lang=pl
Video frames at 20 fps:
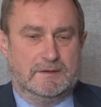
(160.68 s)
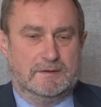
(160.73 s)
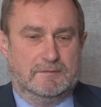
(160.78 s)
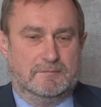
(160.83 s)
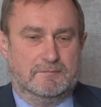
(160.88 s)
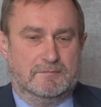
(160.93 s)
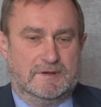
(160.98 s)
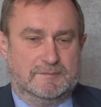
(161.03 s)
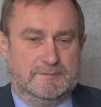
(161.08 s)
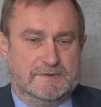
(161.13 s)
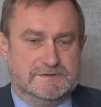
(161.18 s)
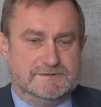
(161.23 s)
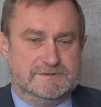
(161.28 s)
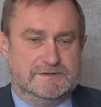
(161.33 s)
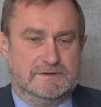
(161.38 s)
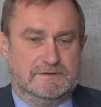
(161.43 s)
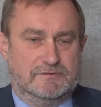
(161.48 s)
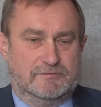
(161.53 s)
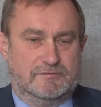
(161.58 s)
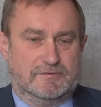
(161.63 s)
Mam
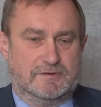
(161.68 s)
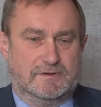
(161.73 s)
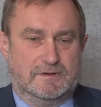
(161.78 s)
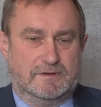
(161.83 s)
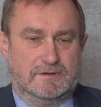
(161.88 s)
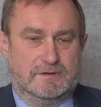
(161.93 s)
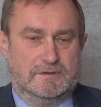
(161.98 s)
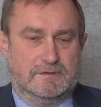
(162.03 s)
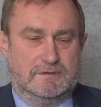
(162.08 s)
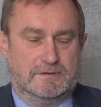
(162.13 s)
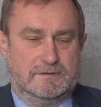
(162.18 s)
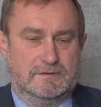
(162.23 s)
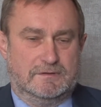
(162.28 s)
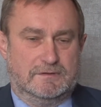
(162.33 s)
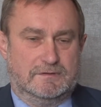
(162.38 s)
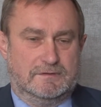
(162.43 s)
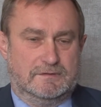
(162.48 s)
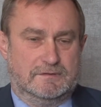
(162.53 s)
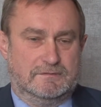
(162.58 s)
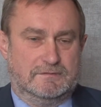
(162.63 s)
nadzieję, że
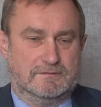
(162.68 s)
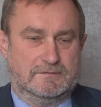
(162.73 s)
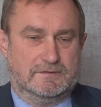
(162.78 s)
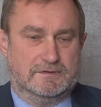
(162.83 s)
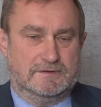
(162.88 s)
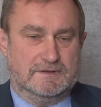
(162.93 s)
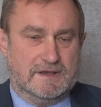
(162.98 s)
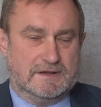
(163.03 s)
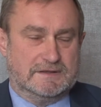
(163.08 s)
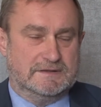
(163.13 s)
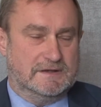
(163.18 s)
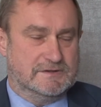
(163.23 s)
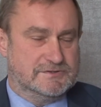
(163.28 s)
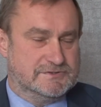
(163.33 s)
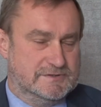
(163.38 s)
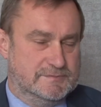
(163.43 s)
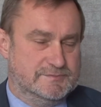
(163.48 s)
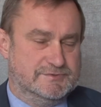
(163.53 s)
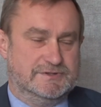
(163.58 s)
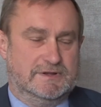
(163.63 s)
jak
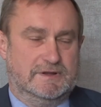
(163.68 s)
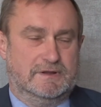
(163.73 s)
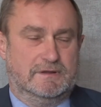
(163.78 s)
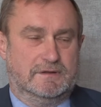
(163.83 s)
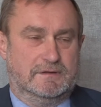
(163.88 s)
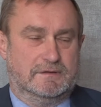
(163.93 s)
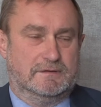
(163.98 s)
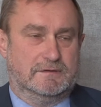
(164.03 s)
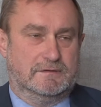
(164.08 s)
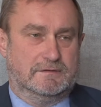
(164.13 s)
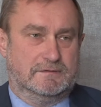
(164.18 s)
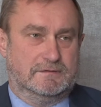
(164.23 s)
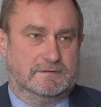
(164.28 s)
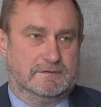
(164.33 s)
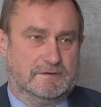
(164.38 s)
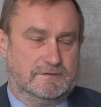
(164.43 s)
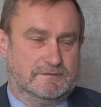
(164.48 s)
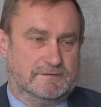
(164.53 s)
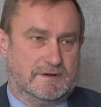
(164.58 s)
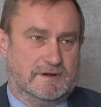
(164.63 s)
najszybciej
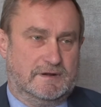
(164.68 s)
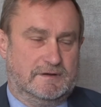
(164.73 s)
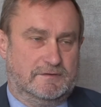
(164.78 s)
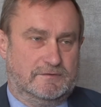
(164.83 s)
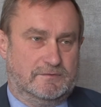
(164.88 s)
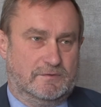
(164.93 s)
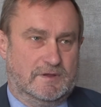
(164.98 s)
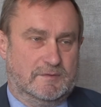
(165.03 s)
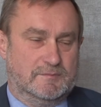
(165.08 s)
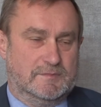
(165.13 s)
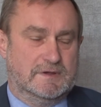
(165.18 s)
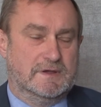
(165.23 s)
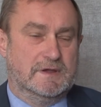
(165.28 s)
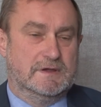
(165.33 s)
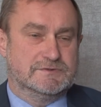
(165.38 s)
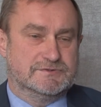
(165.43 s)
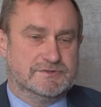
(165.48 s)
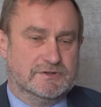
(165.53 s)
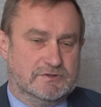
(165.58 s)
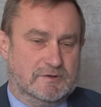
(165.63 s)
to zrealizujemy.
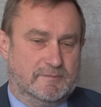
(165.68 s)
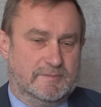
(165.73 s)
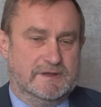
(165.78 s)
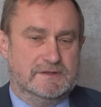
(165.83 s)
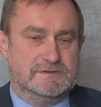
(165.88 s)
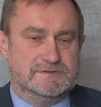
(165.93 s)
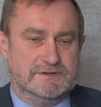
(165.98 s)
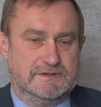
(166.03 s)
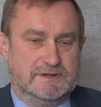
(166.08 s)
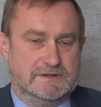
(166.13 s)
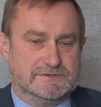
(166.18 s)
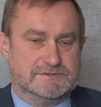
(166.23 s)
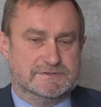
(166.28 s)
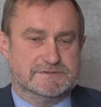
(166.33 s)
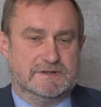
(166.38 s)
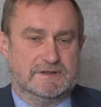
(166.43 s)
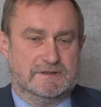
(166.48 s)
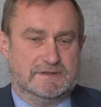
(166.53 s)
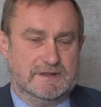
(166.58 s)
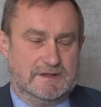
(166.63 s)
Czy to będzie
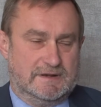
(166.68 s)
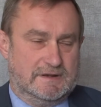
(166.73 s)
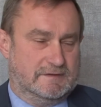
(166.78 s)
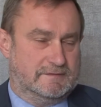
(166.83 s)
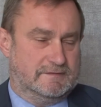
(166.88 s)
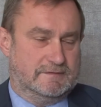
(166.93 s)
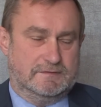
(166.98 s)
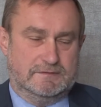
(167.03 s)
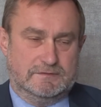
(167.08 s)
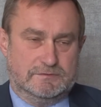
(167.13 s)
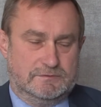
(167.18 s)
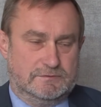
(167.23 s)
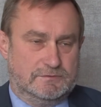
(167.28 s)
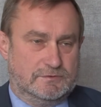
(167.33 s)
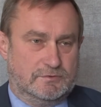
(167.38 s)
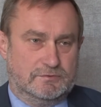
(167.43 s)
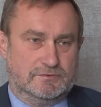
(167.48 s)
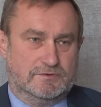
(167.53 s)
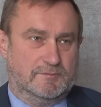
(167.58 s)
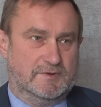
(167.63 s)
jeszcze teraz,
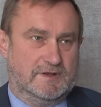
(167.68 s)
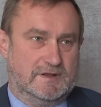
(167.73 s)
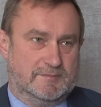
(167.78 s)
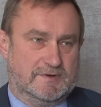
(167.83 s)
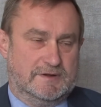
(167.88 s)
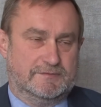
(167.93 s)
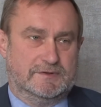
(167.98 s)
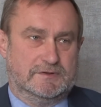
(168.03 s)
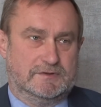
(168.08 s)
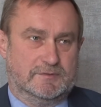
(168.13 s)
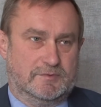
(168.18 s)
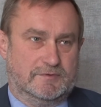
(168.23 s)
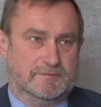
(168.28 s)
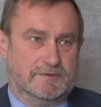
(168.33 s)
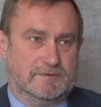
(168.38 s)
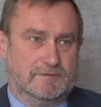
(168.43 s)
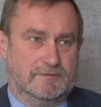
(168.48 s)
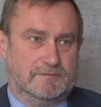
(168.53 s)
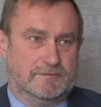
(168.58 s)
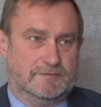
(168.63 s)
Trudno mi naprawdę to
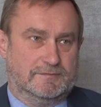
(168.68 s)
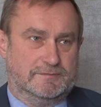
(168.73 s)
powiedzieć.